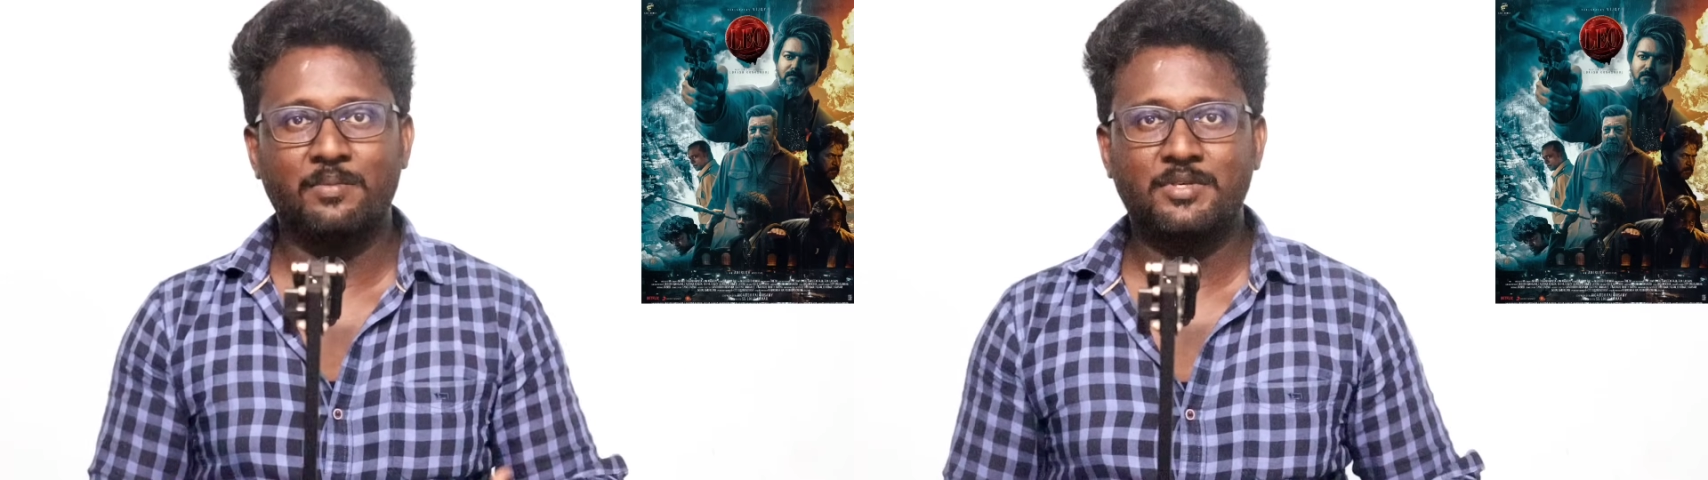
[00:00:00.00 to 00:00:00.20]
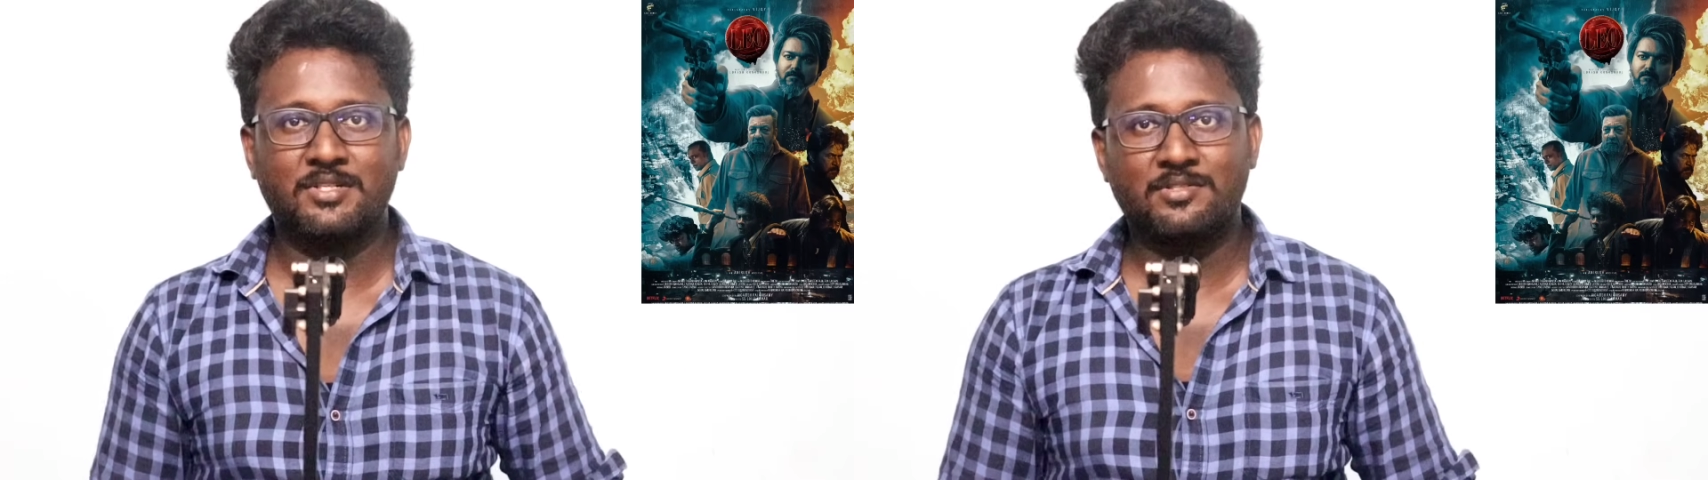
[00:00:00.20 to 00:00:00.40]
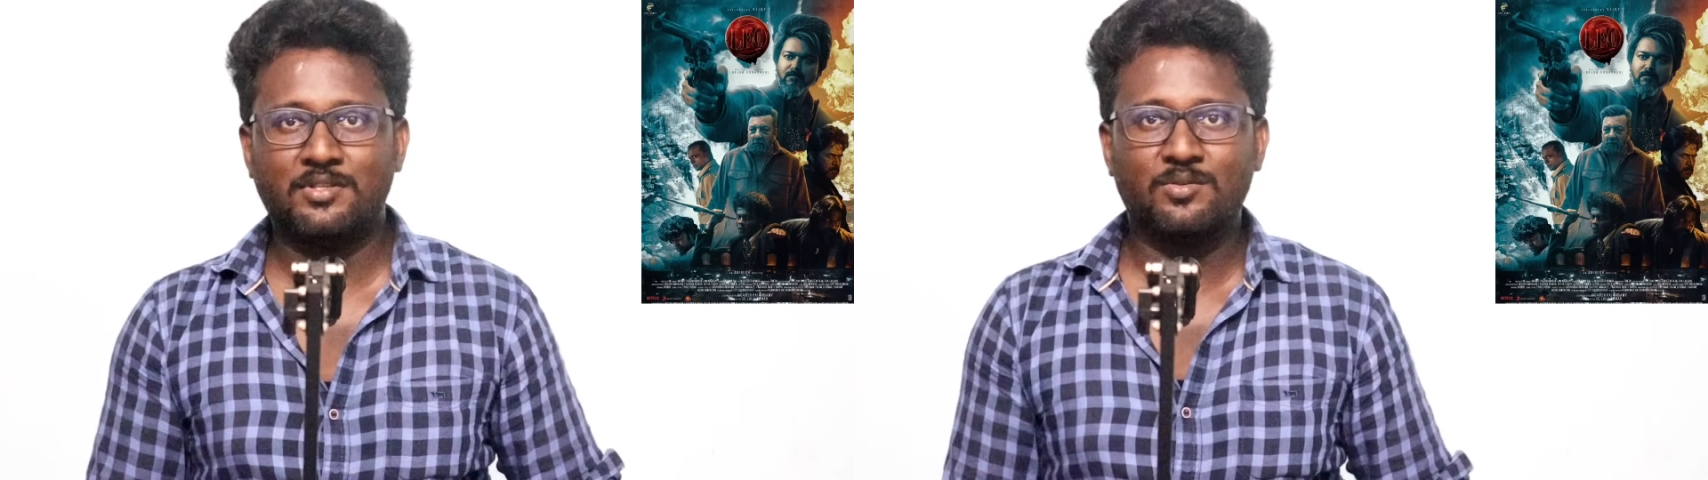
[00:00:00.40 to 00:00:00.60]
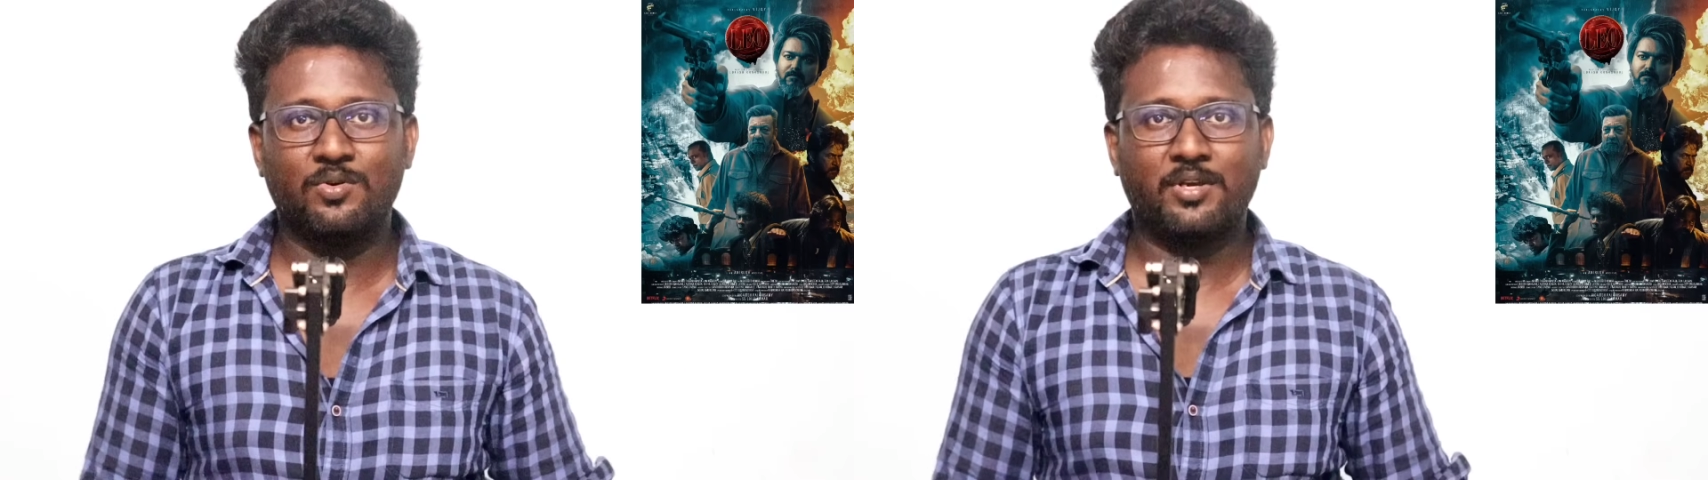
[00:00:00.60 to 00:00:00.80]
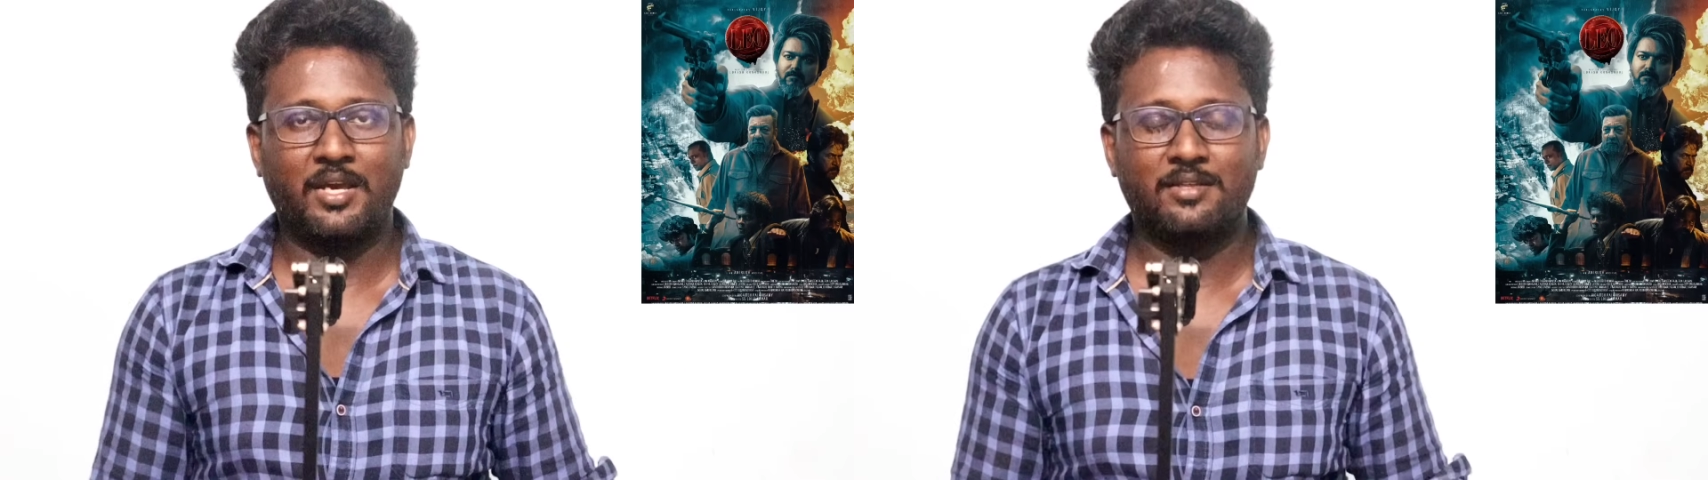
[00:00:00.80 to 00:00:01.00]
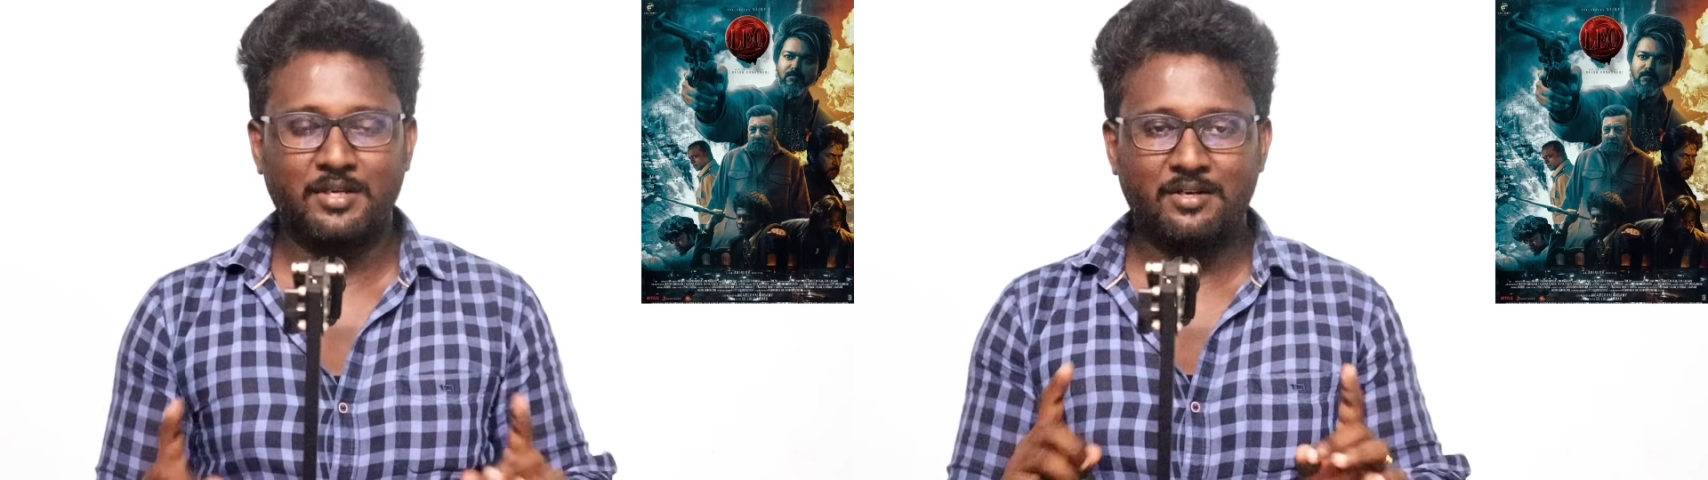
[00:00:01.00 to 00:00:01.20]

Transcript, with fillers: பெர்மிஷன்ஸ் வந்து ஓகே